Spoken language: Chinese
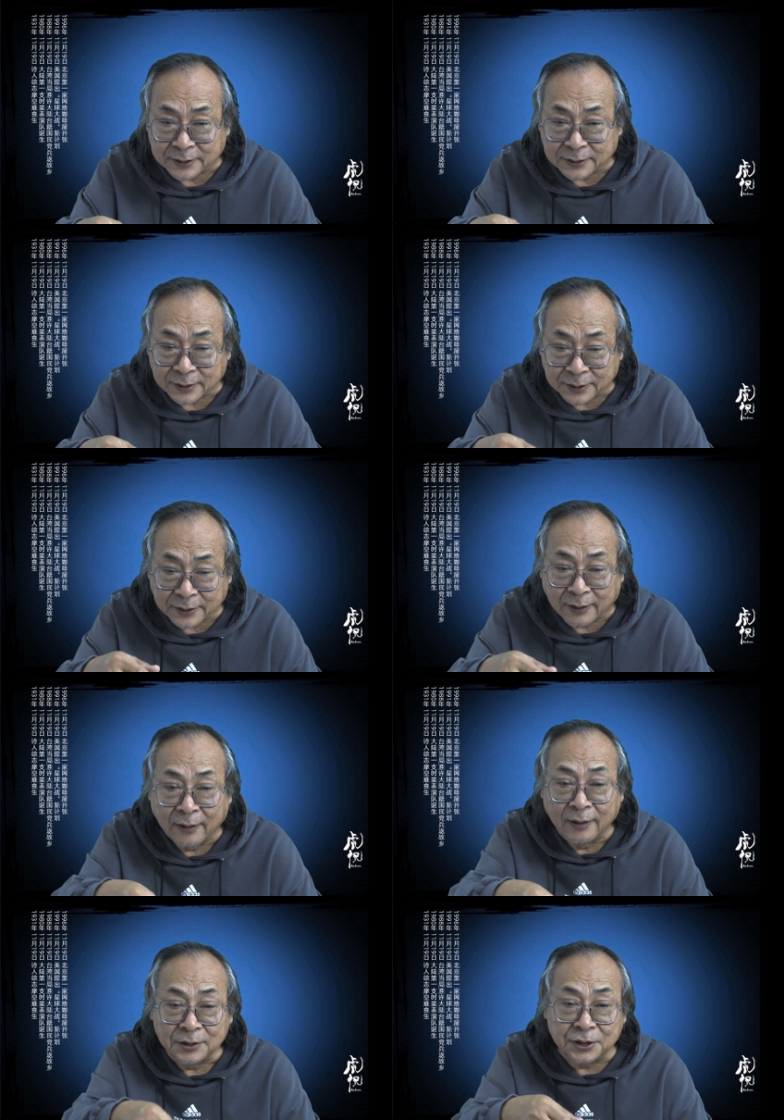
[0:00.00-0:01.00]
这是一个
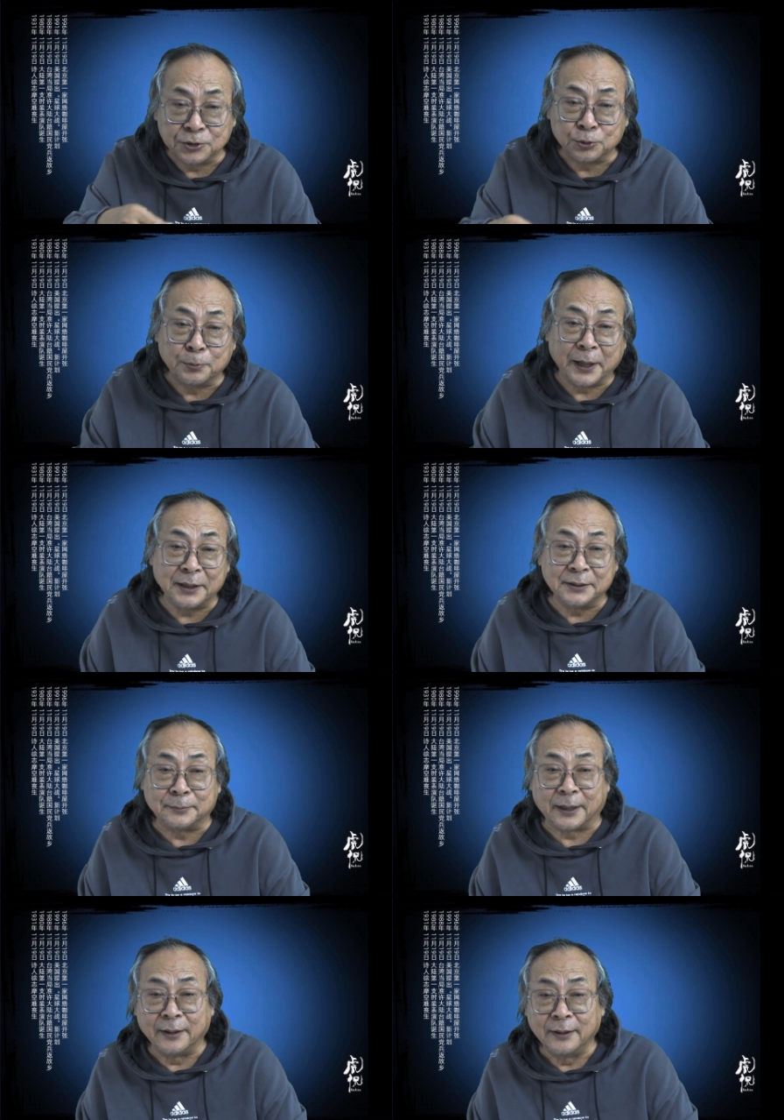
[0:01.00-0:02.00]
英雄胚子
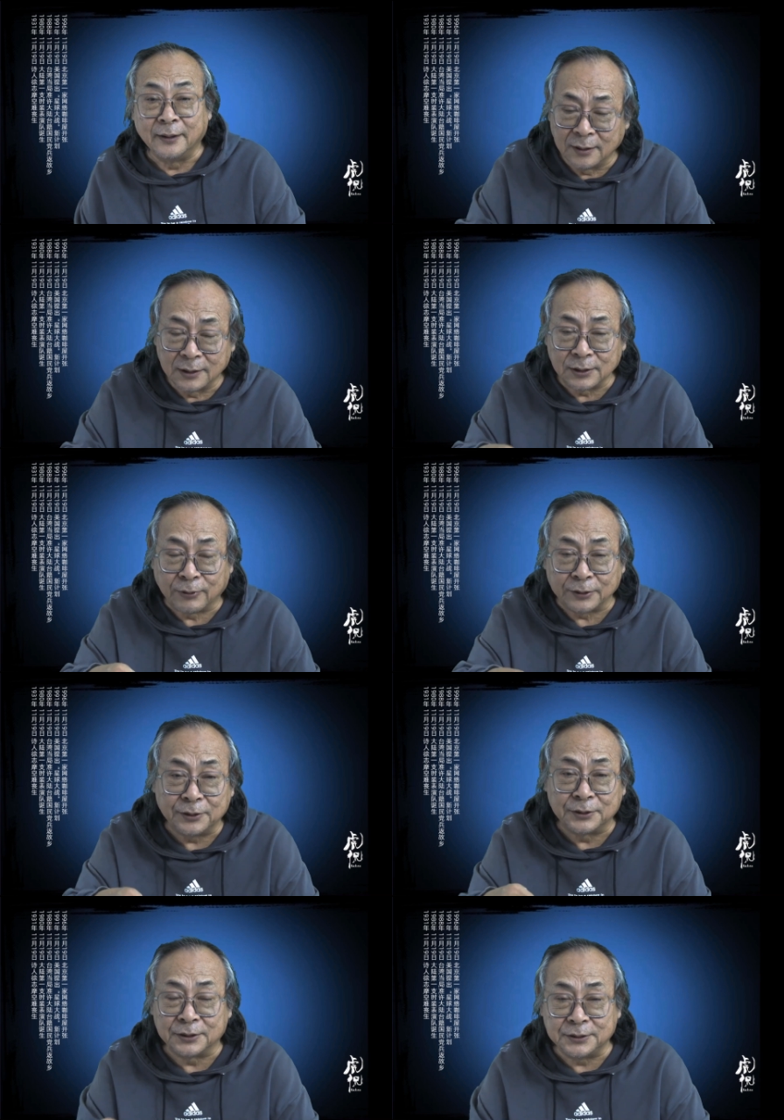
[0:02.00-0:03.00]
嘛，这完
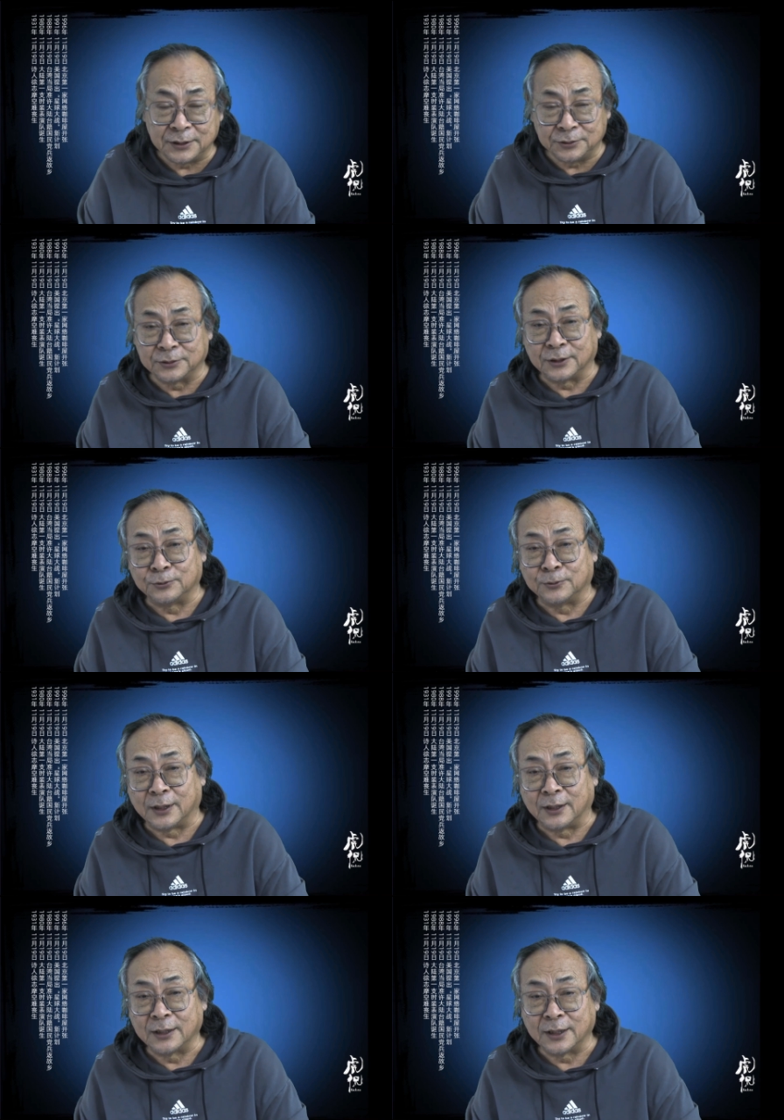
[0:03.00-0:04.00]
全是个英雄人物
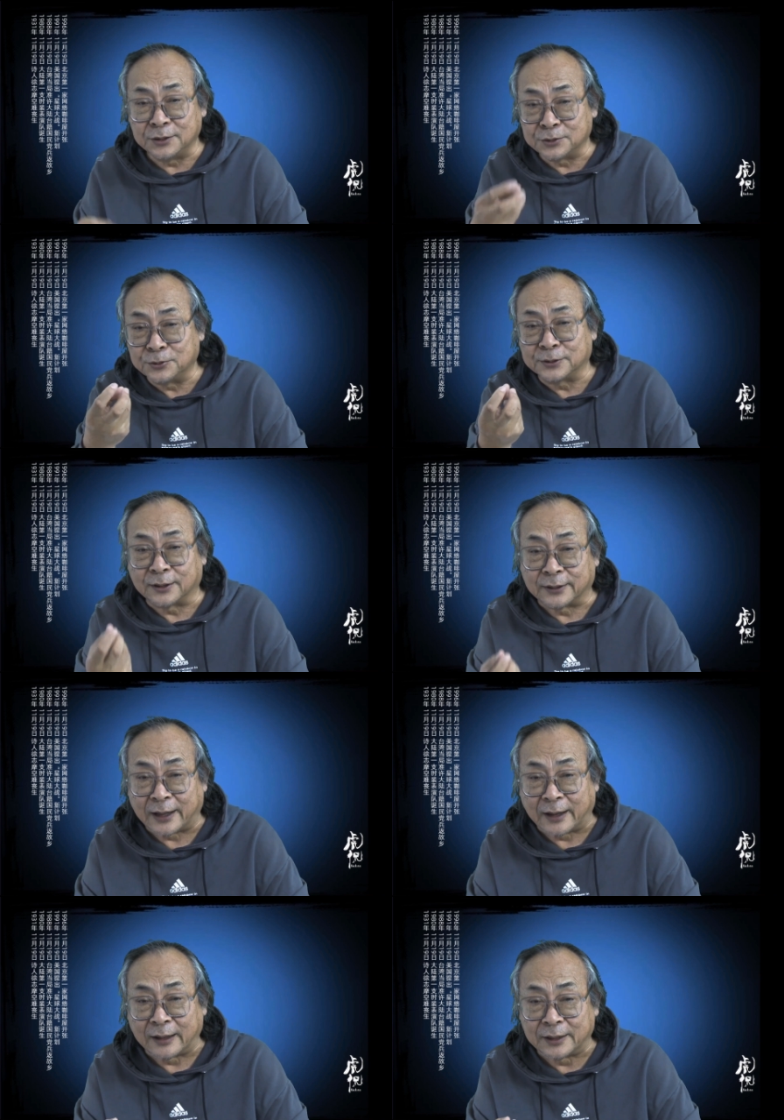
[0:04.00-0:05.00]
啊，可以塑造
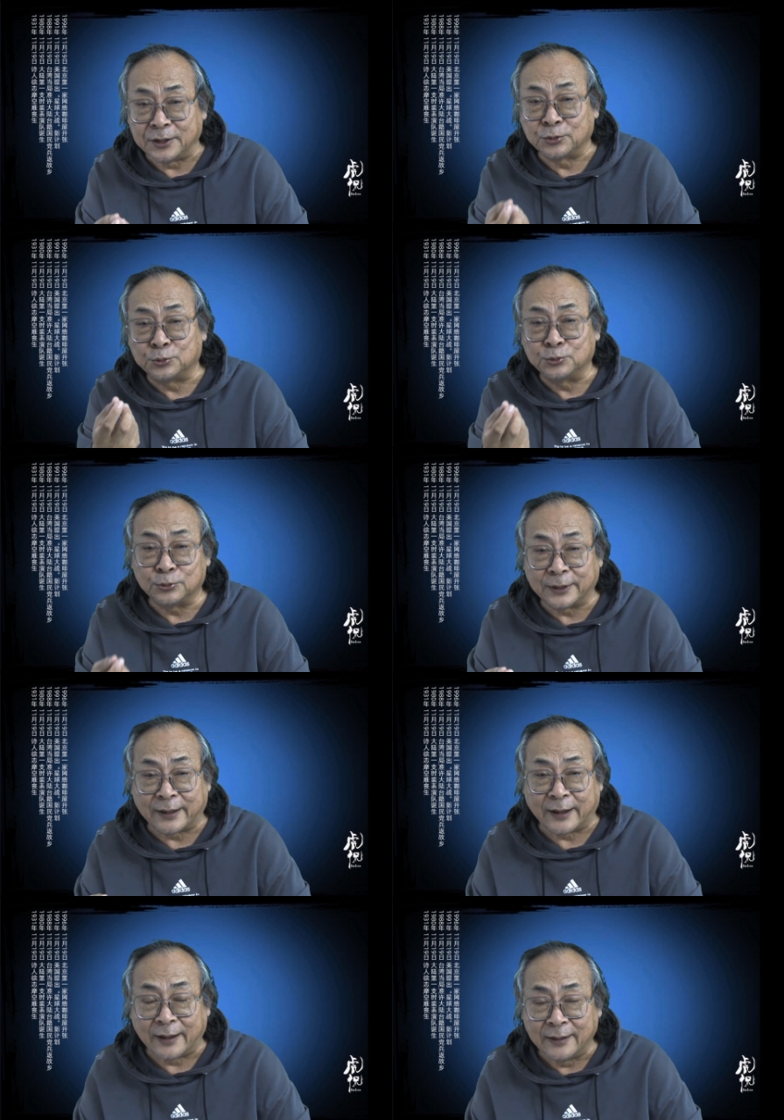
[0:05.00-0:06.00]
他，可以突出他
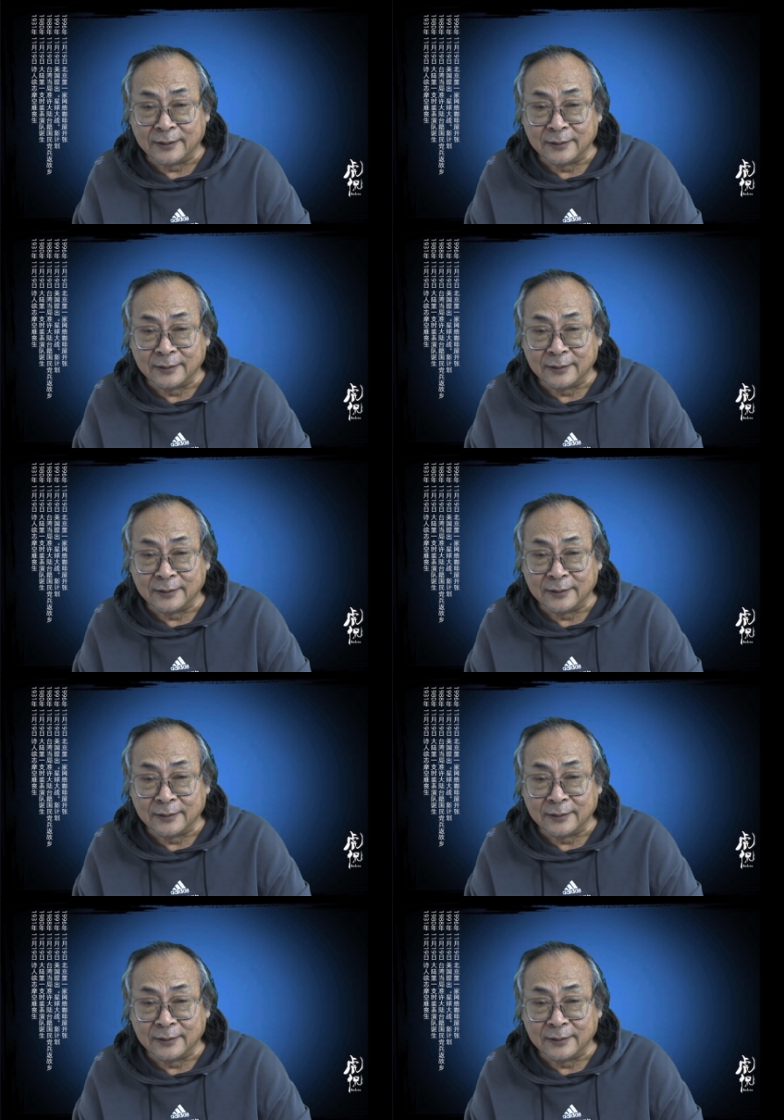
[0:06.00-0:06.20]
啊，